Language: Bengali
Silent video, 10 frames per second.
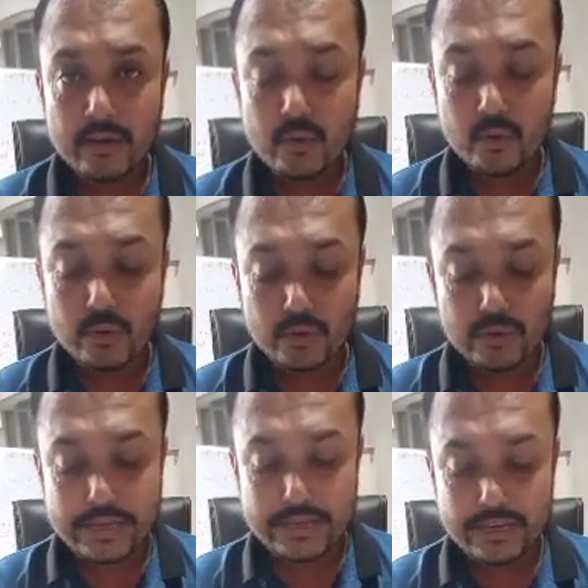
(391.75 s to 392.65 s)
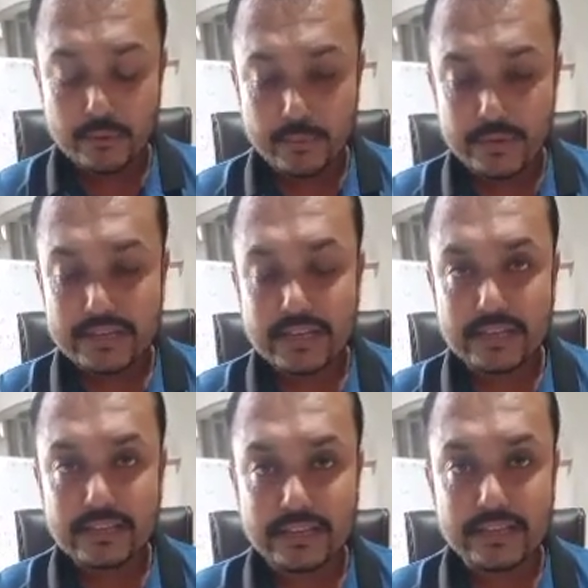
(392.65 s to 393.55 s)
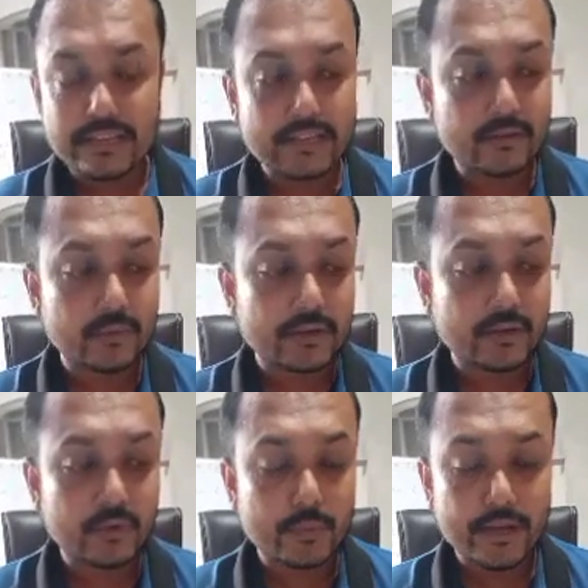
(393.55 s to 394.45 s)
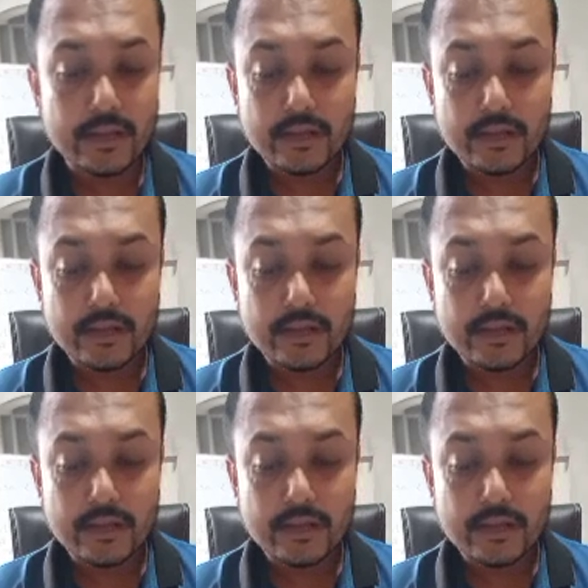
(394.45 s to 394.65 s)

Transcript: ওগুলো কিন্তু দেখে নেবে পিকচারটা দেখে দেখে তোমরা কী করবে